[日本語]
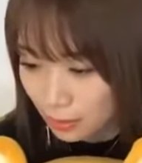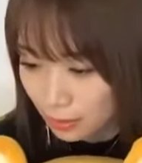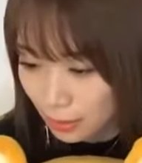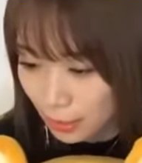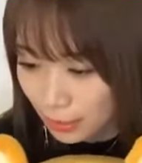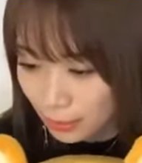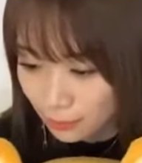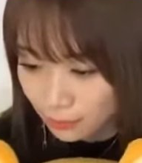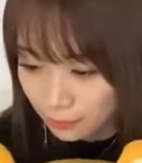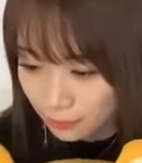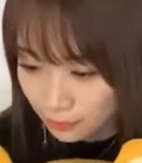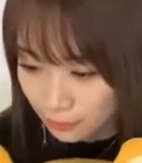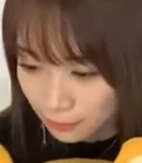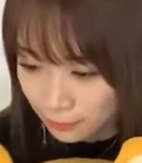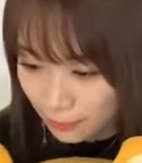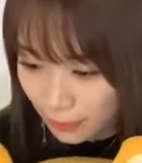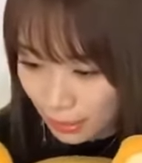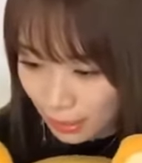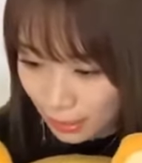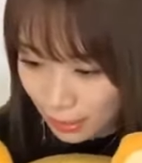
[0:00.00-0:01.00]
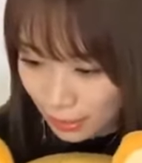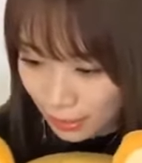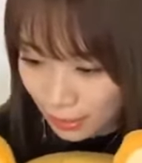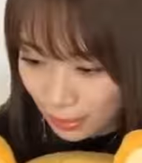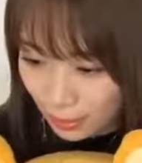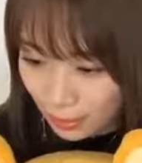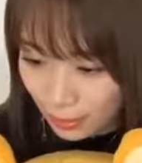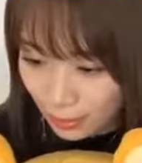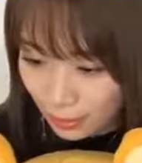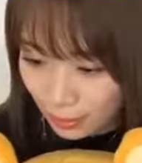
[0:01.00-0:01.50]
はい
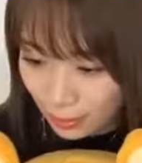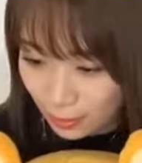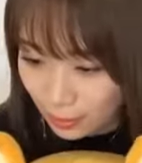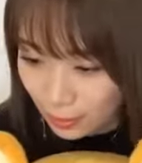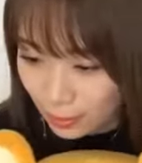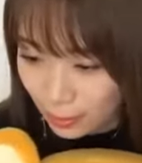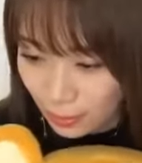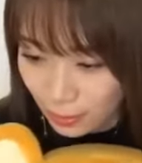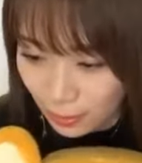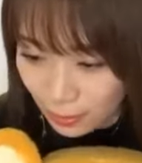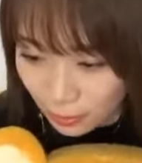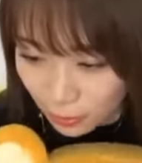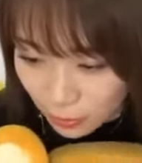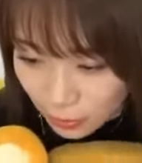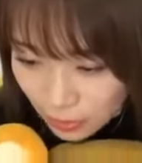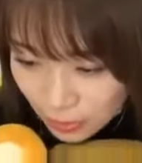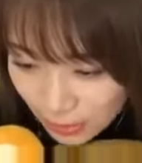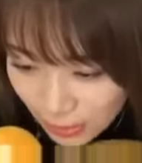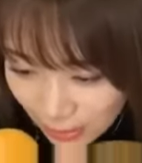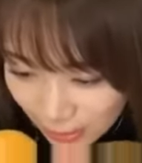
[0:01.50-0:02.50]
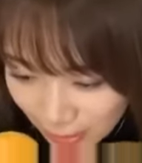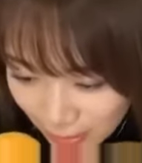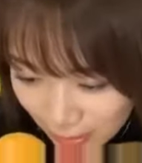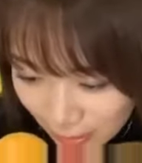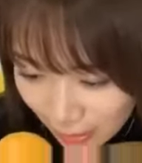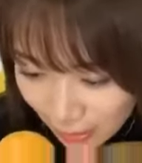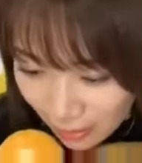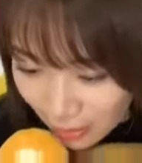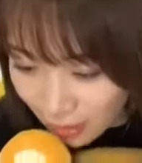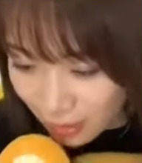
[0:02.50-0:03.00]
えー、突然です
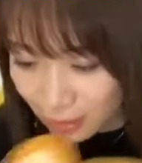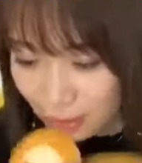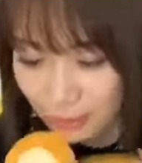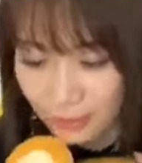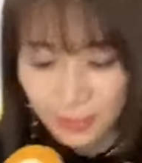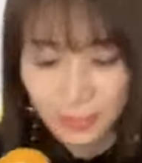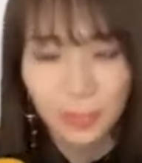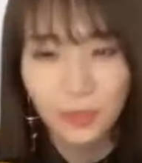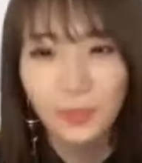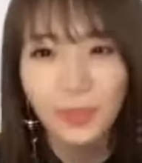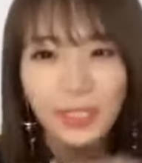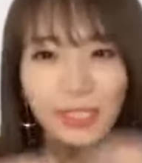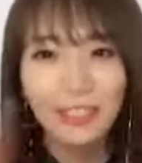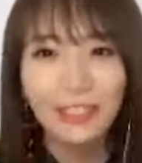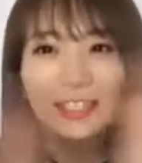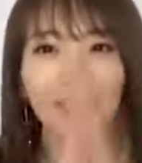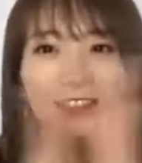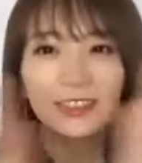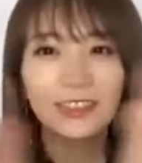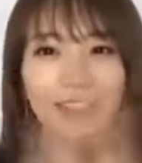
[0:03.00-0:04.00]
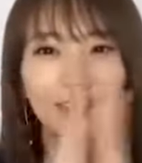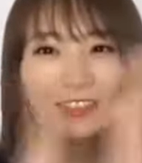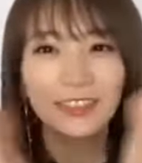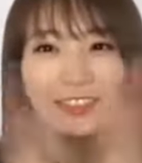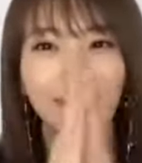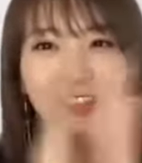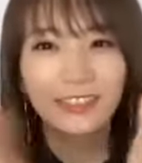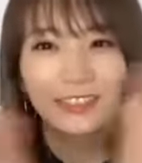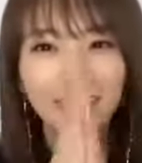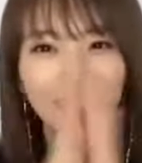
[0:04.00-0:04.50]
が書き初め企
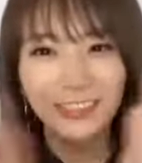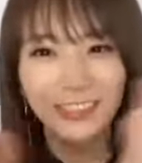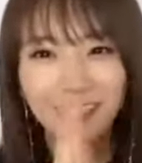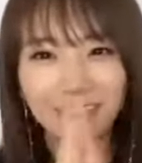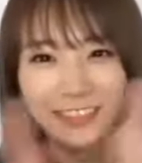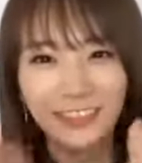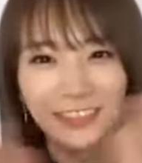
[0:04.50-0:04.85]
画